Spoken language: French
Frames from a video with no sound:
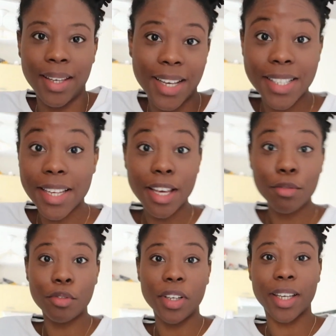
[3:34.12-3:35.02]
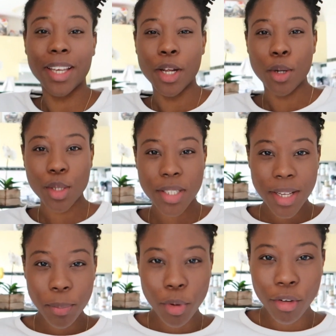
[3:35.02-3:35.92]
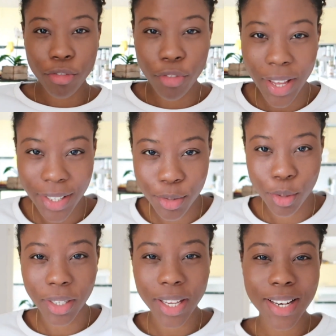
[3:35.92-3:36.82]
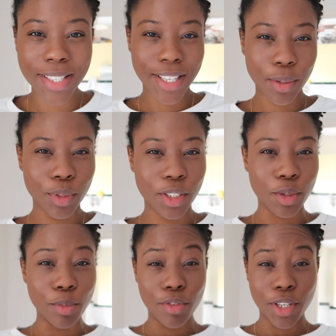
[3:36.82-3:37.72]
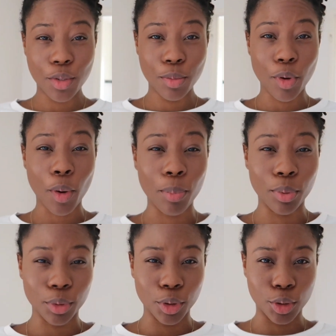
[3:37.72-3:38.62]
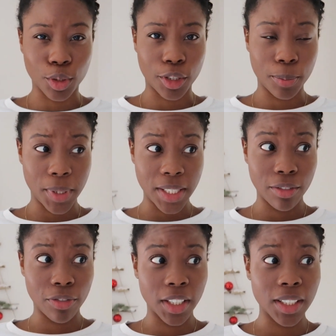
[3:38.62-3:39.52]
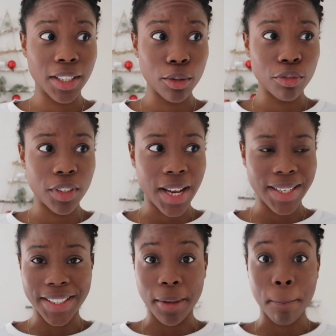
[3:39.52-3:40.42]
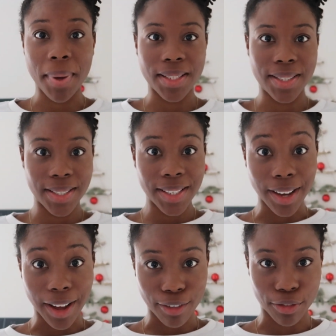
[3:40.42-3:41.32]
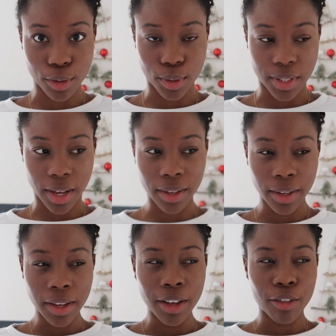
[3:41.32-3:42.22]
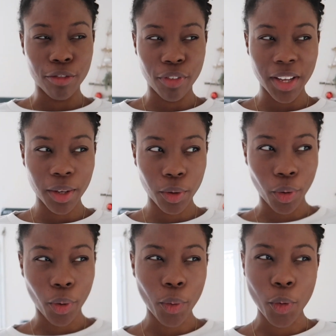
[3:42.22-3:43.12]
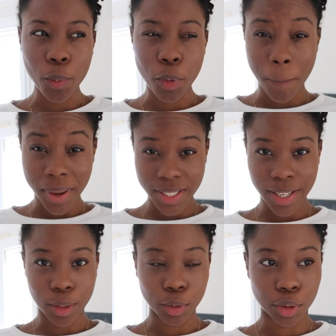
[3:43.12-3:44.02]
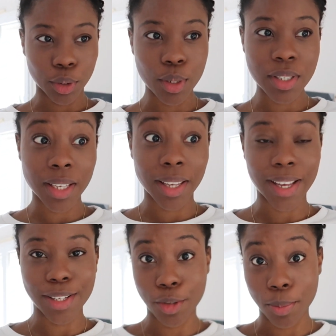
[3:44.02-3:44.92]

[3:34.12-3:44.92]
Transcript: Essayez, vous verrez. Le simple fait de réaliser qu'on est de mauvaise humeur pour une chose spécifique qui au final n'est pas si grave que ça, fait qu'on peut passer à autre chose et être de